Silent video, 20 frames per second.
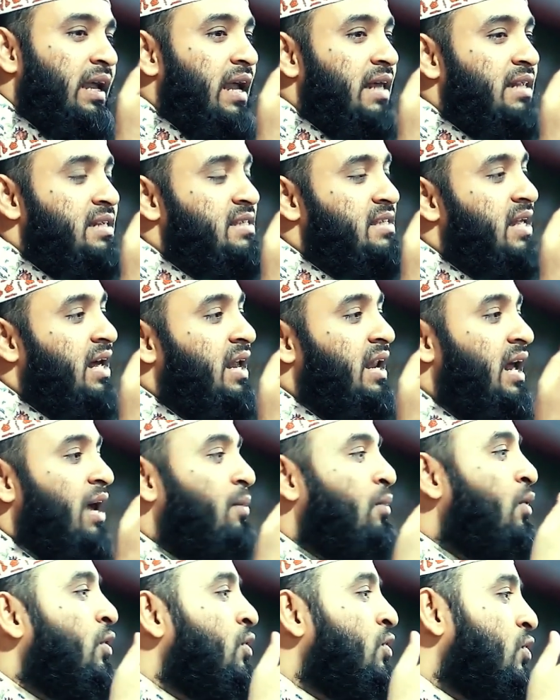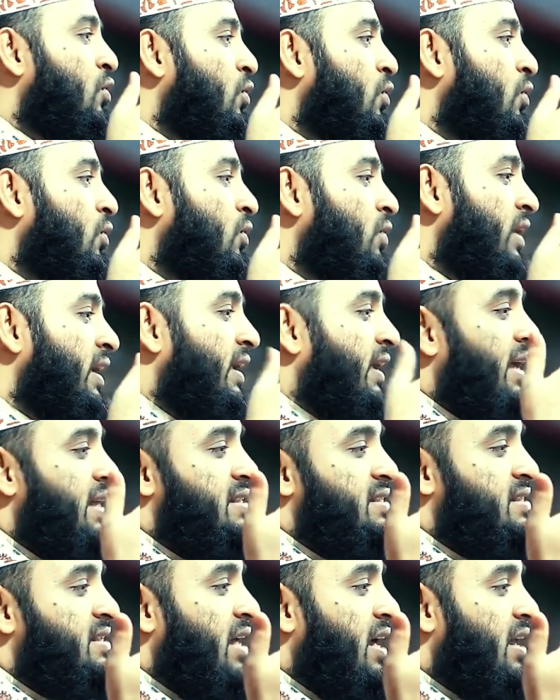ক্যান্সার এমন রোগ এই
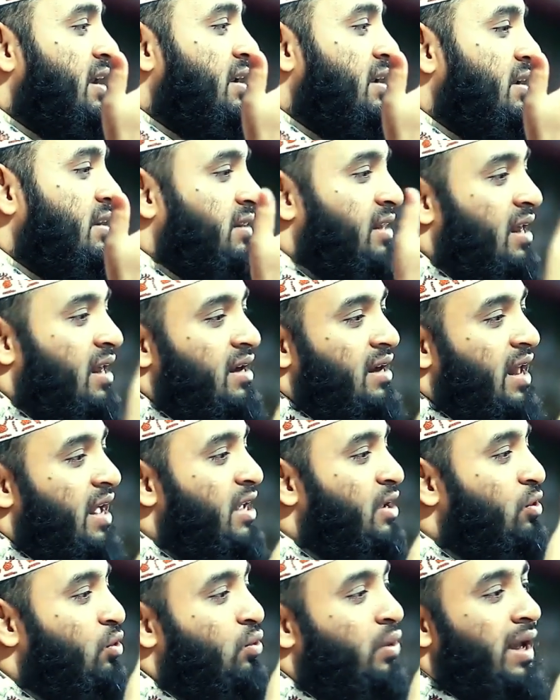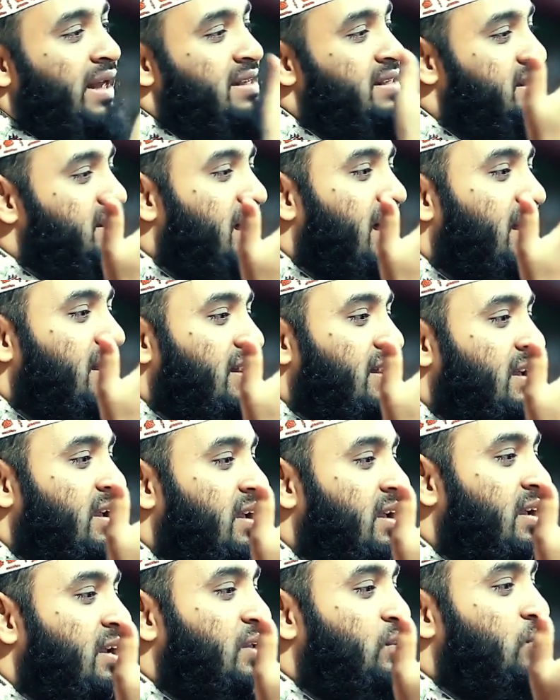ক্যান্সার তার নাই কোনো অ্যান্সার
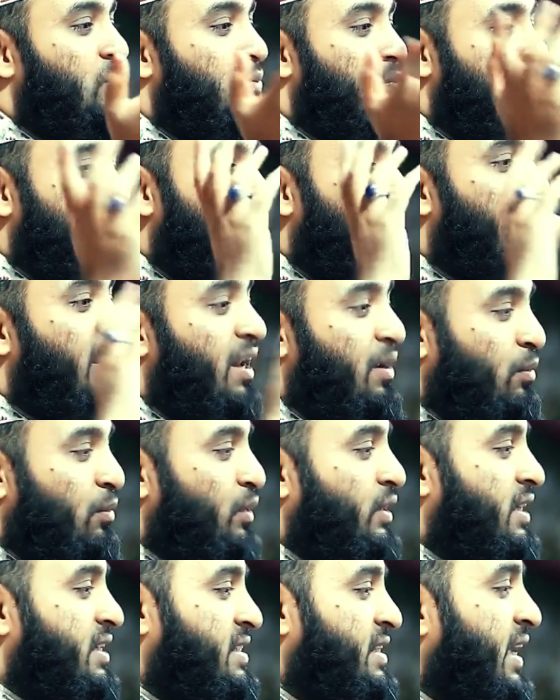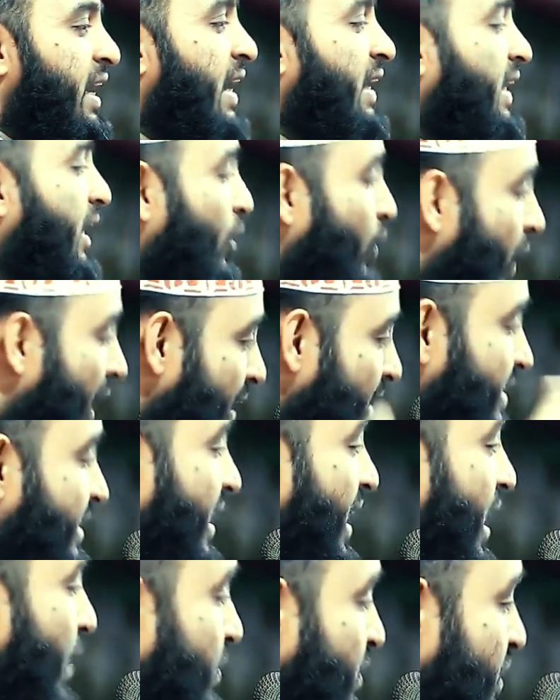কিন্তু বিজ্ঞানীরা বলতেছে এটারও অ্যান্সার